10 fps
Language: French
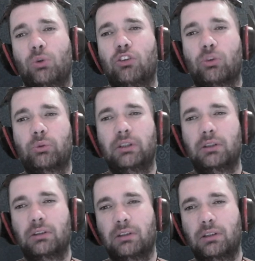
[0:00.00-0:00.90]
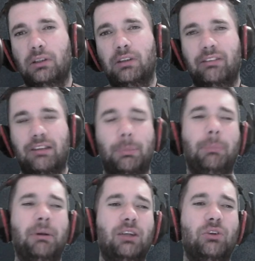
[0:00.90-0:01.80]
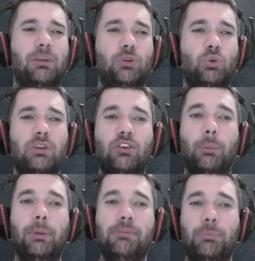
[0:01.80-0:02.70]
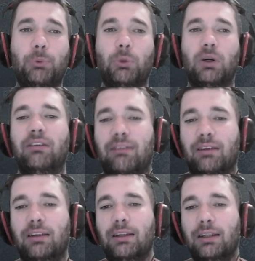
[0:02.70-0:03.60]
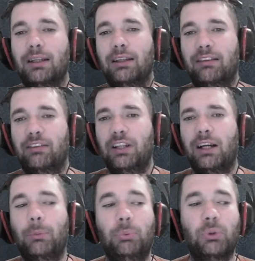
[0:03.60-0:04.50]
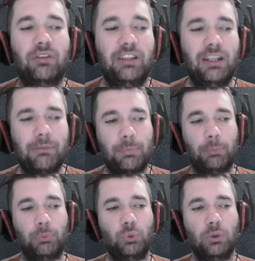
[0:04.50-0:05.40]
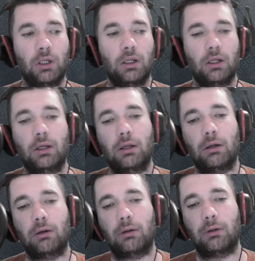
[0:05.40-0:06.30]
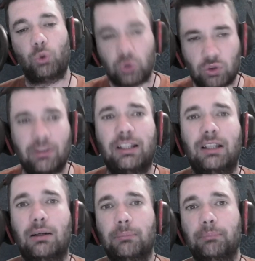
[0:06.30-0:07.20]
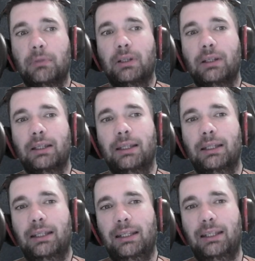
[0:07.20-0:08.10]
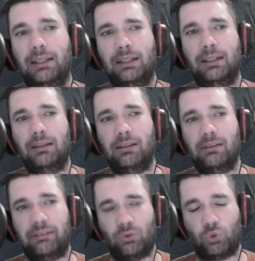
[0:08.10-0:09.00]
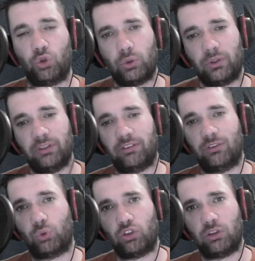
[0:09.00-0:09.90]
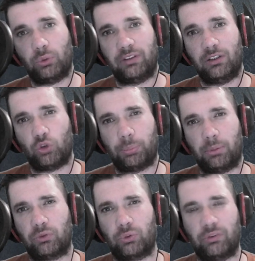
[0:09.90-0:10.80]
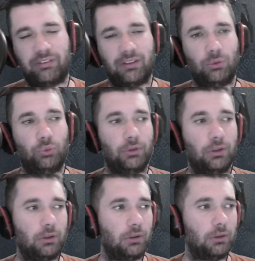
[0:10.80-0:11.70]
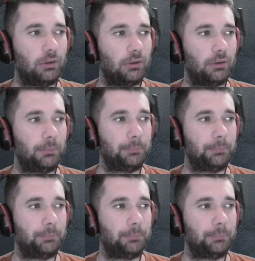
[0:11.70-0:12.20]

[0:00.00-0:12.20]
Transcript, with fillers: j'ai trouvé. C'était pas pareil que d'habitude, ils dormaient un petit peu moins. Ils, avaient l'air un peu plus réveillés, un petit peu plus euh, contents d'être là. Et c'est ce que j'ai noté. Je pense que c'est une euh,